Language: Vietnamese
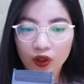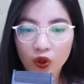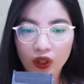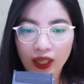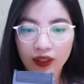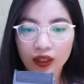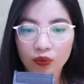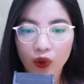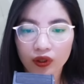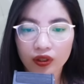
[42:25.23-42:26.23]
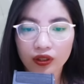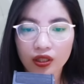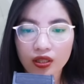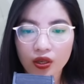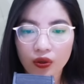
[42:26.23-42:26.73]
Cô nàng hít một hơi
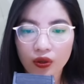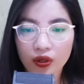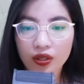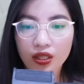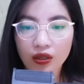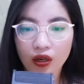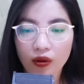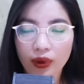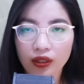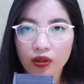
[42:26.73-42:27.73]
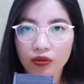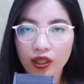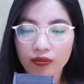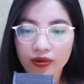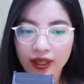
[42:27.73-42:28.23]
thật sâu, sau đó bắt đầu
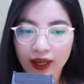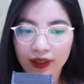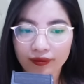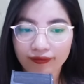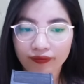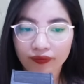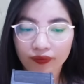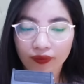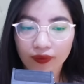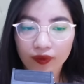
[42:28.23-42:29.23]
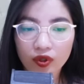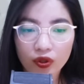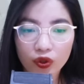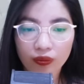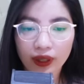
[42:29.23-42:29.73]
kiểm tra.
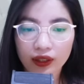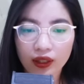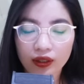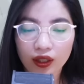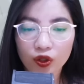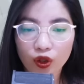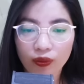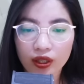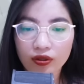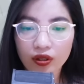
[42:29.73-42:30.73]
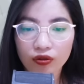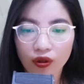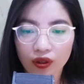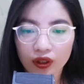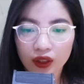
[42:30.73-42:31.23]
Như chuẩn bị tinh thần cho mình trước
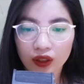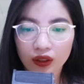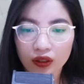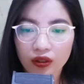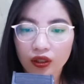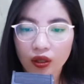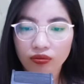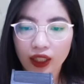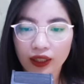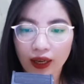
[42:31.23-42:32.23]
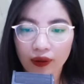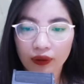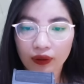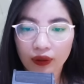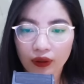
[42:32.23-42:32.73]
rồi. Như không thể
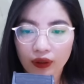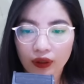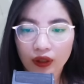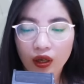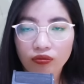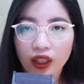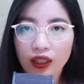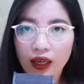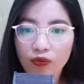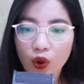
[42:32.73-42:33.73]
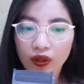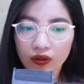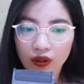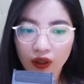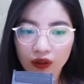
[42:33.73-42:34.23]
nào, không thể nào
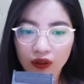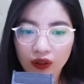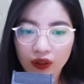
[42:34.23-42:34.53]
buồn được.